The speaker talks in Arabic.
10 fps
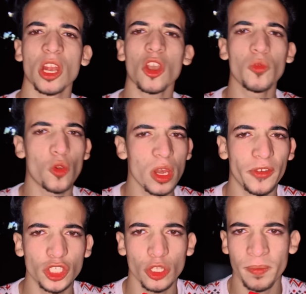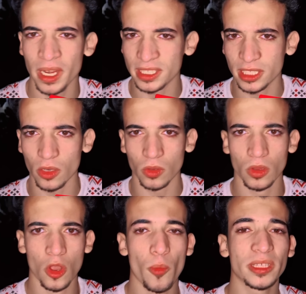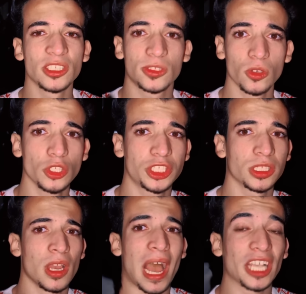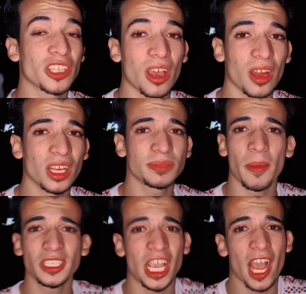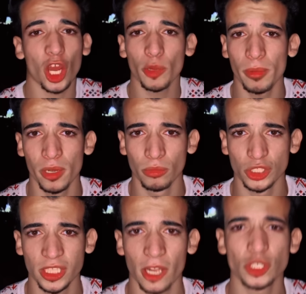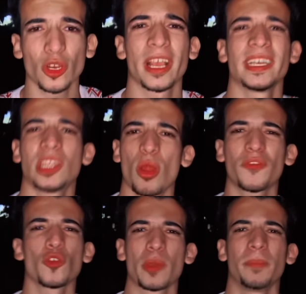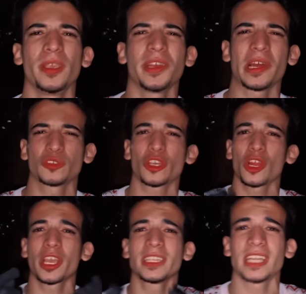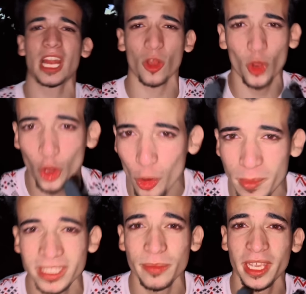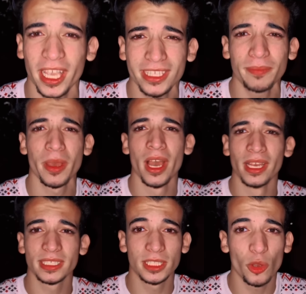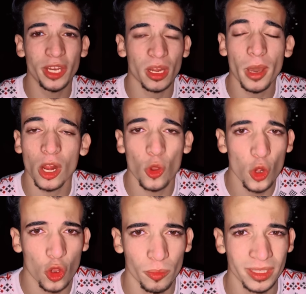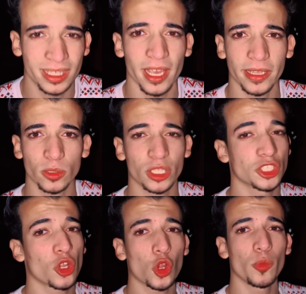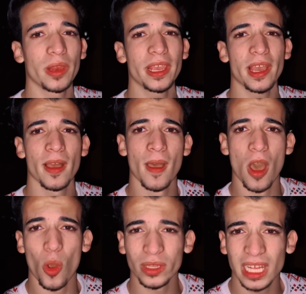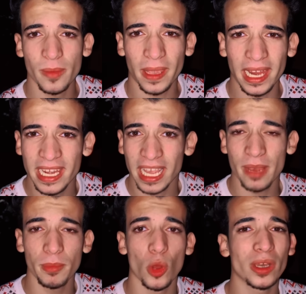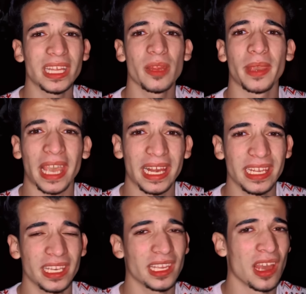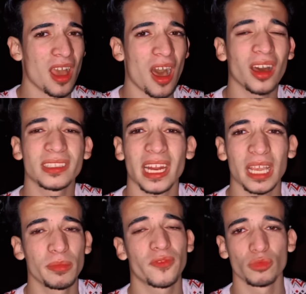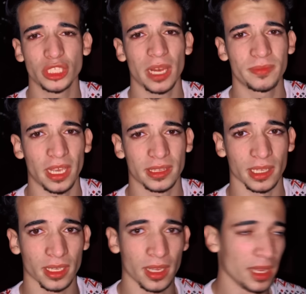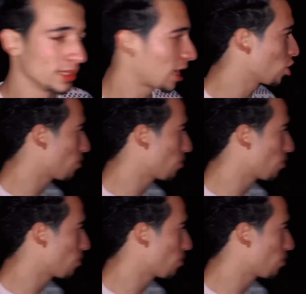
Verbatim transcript: لكم كل فيديو جديد بننزله وما تنسوش عشان خلاص ما بقاش حاجه على ربع مليون مشترك شكرا جدا لوقفتكم جميله وشكرا جدا على كل كومنت بيتكتب صدقوني انا بقرا كل الكومنتات وتشجيعكم ليا هو ده اللي بيخليني اكمل هو ده اللي بيخليني اقدر اكمل في المشكله بتاعتنا تعالوا